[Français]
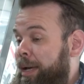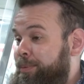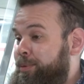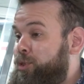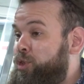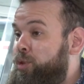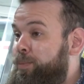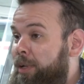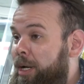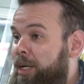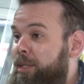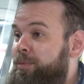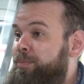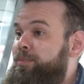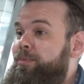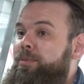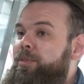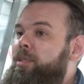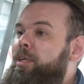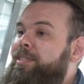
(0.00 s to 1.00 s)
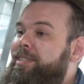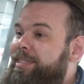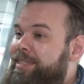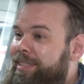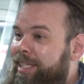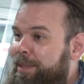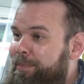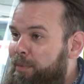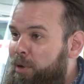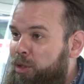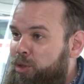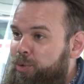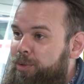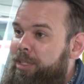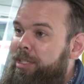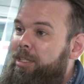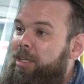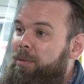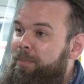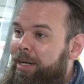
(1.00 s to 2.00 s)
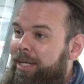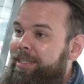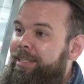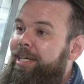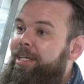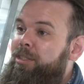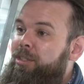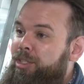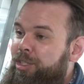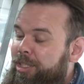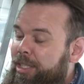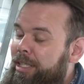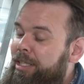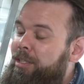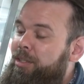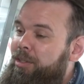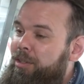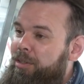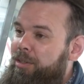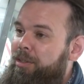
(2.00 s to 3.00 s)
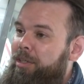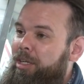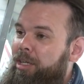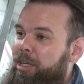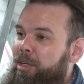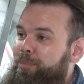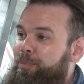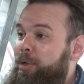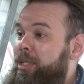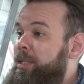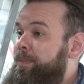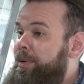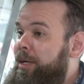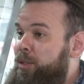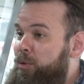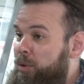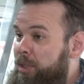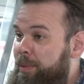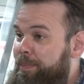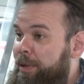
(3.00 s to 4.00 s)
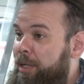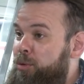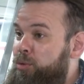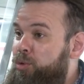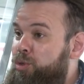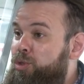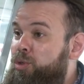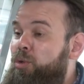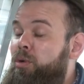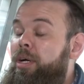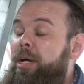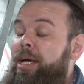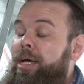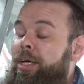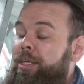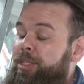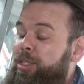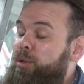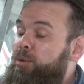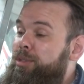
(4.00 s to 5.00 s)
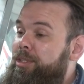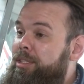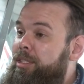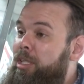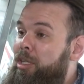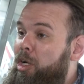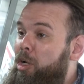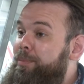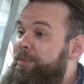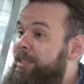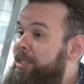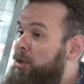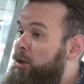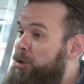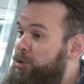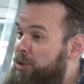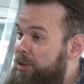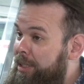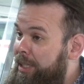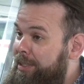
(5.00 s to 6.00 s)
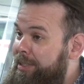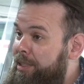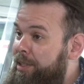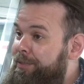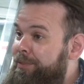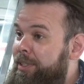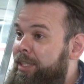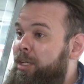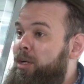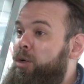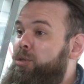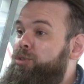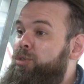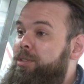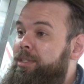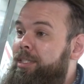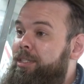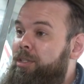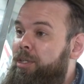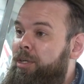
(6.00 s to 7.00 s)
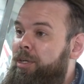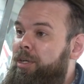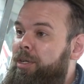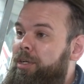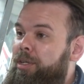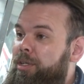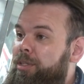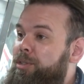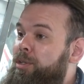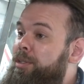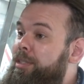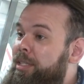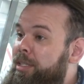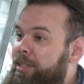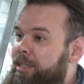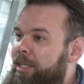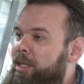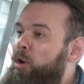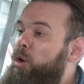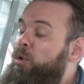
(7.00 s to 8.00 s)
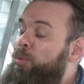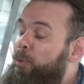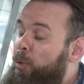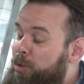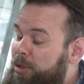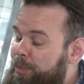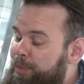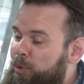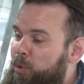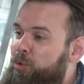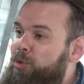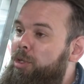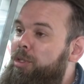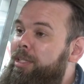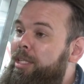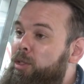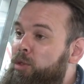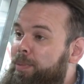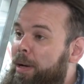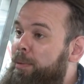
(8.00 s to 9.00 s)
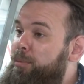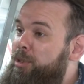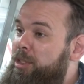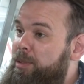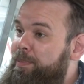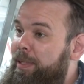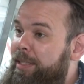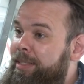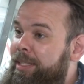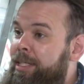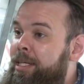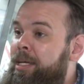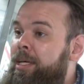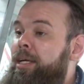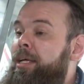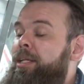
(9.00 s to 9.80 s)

Absolument. Quotidiennement, on reçoit des commentaires de gens. Là, euh, on, les prend, on les prend toujours. Il y a aussi le comité consultatif qui est consulté de, qui est composé plutôt d'un élu par municipalité.